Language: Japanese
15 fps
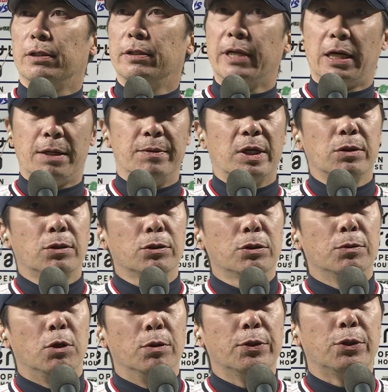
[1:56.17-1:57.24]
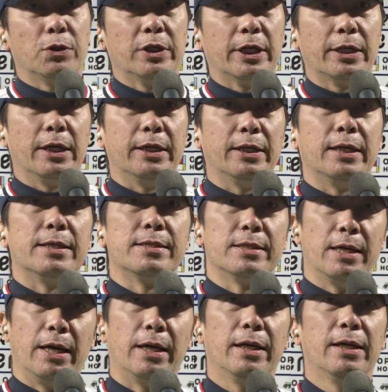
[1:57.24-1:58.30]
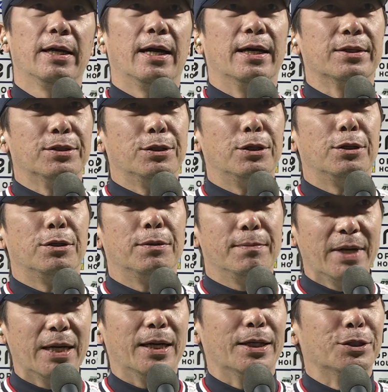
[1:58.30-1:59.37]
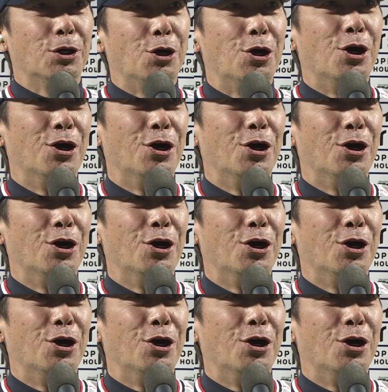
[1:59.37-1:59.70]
中村のことも褒めとかなきゃいけないですねあのまああの